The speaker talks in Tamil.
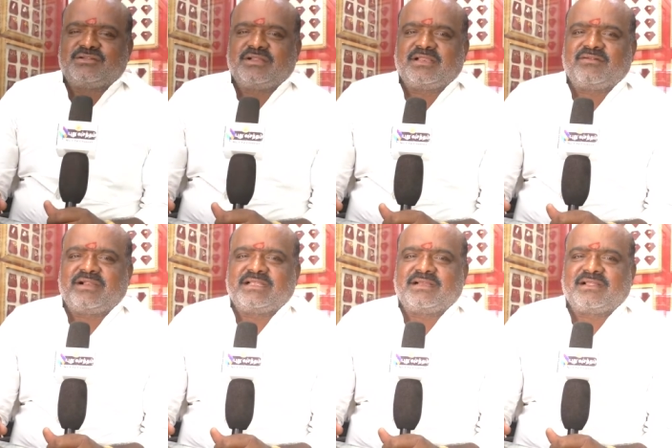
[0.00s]
ஜுவல்லரி
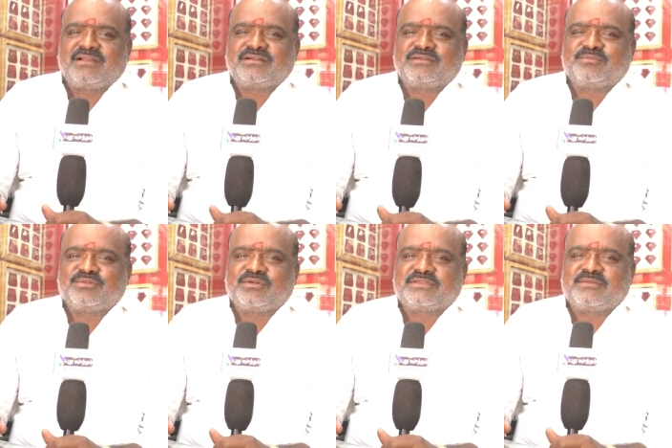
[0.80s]
வாடிக்கையாளர்களுக்கும்
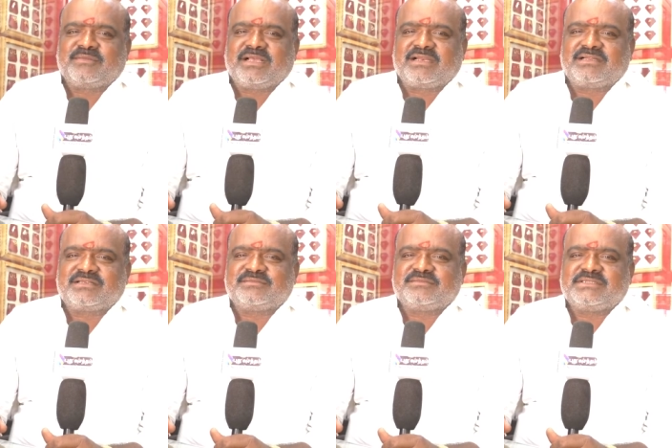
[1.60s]
புது வசந்தம்
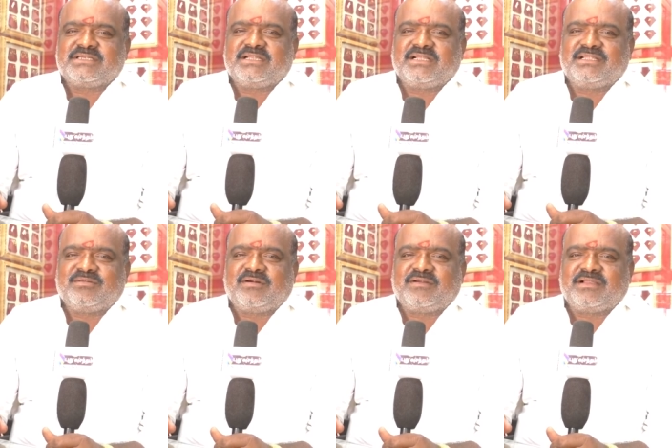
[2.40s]
நேயர்களுக்கும் இனிய
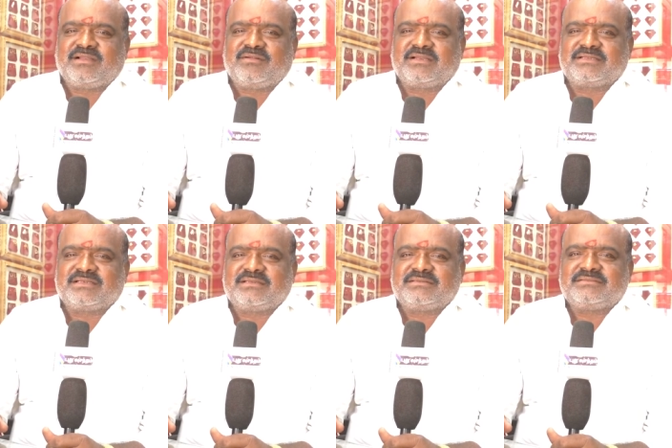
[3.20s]
தீபாவளி நல்வாழ்த்துக்கள்